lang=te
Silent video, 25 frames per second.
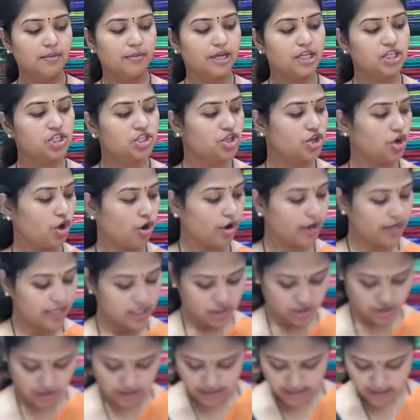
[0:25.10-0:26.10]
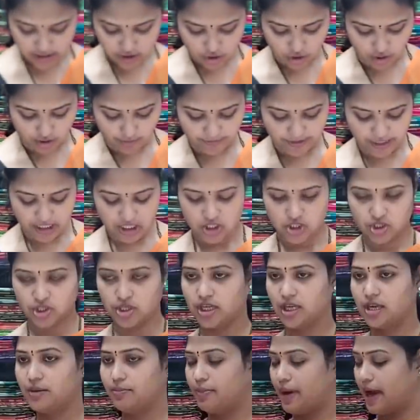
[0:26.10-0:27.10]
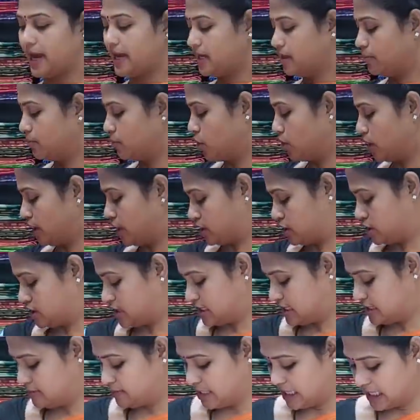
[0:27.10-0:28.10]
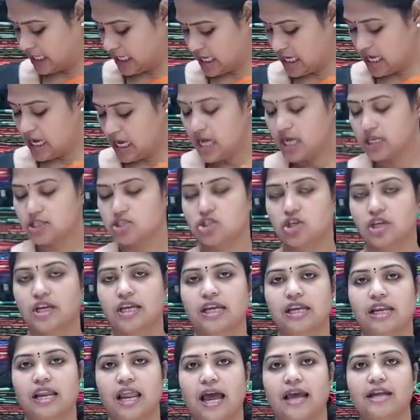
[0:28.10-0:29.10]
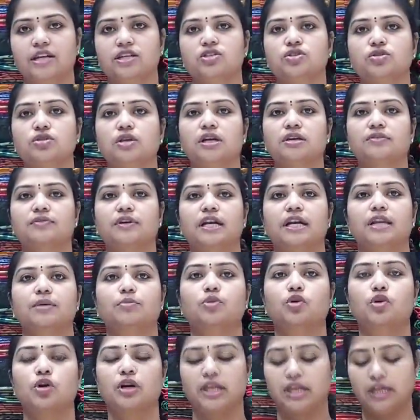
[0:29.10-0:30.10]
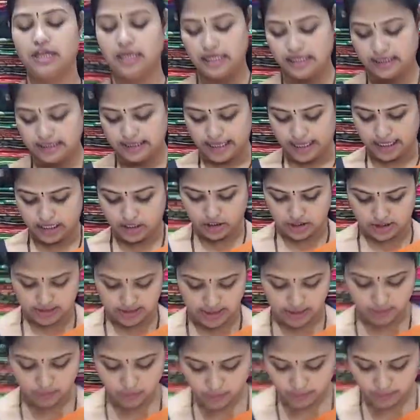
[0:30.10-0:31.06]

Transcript: మంచి ఆరెంజ్ కలర్ కాంబినేషన్ కి పైన బోర్డర్ వచ్చేసి మనకి జరీ లైన్స్ ఉన్నటువంటి బోర్డర్ ని డిజైన్ చేశాము